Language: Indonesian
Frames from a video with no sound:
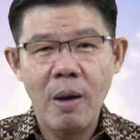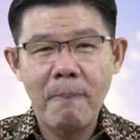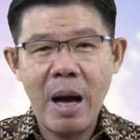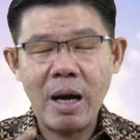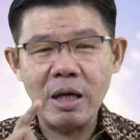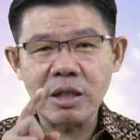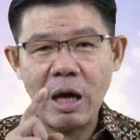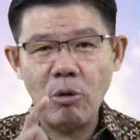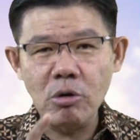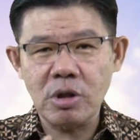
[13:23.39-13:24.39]
Maka
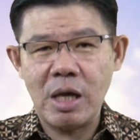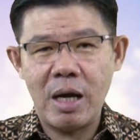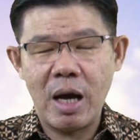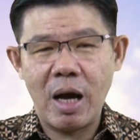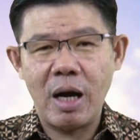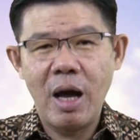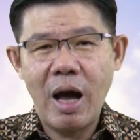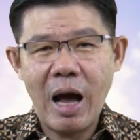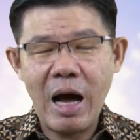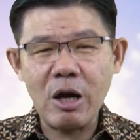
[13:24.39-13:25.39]
Saulus sadar,
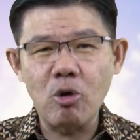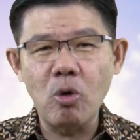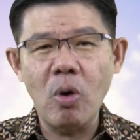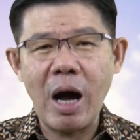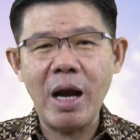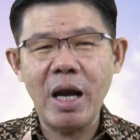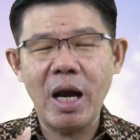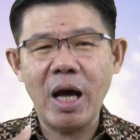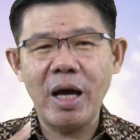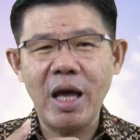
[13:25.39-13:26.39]
aku
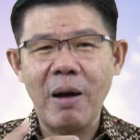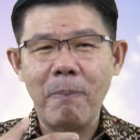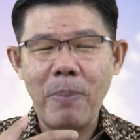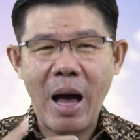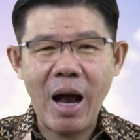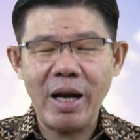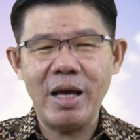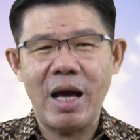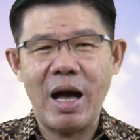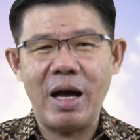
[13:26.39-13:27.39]
adalah yang
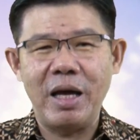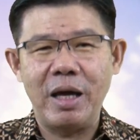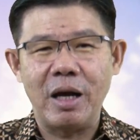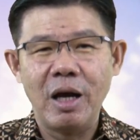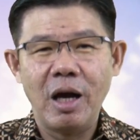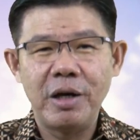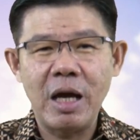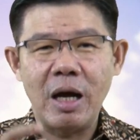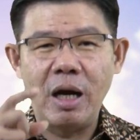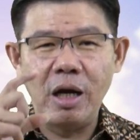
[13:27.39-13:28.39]
paling akhir.
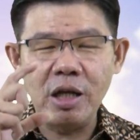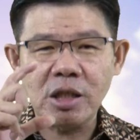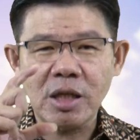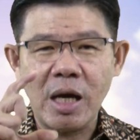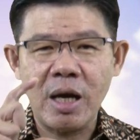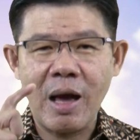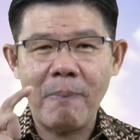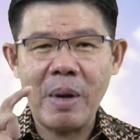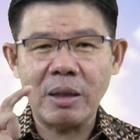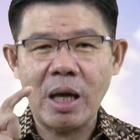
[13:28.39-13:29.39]
Dia listkan
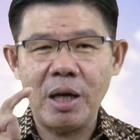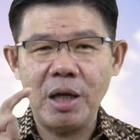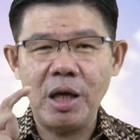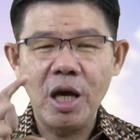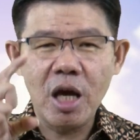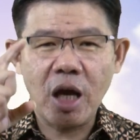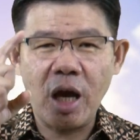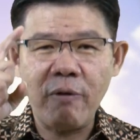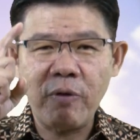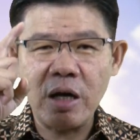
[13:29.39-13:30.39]
nama tadi
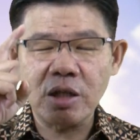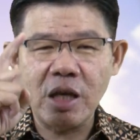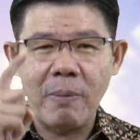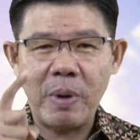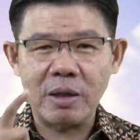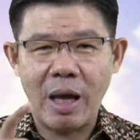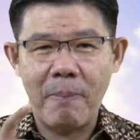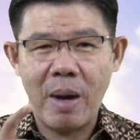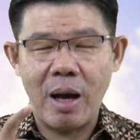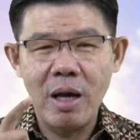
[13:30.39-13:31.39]
Kefas yang
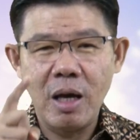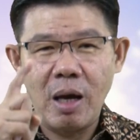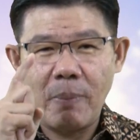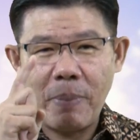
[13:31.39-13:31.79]
pertama.